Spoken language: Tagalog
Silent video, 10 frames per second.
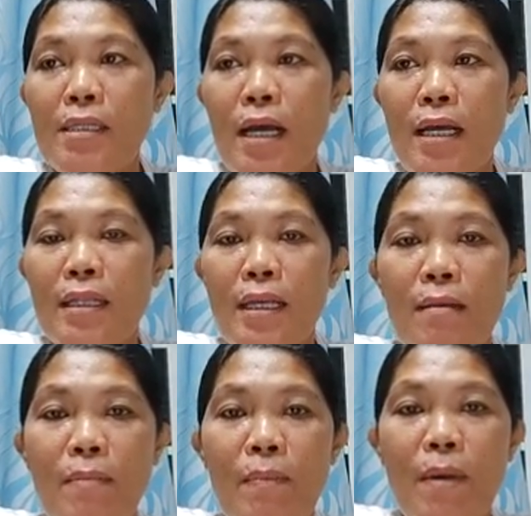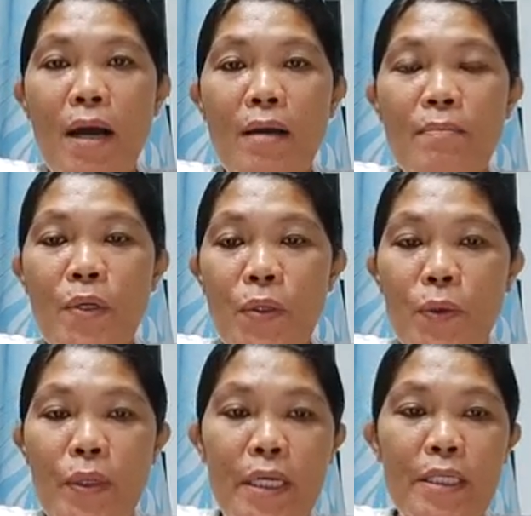sa ating iba pang
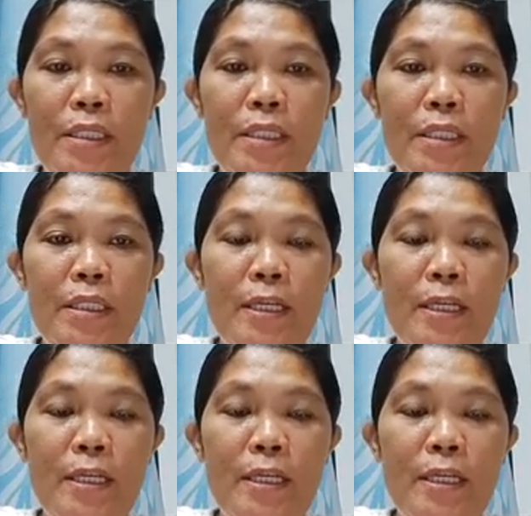viewers.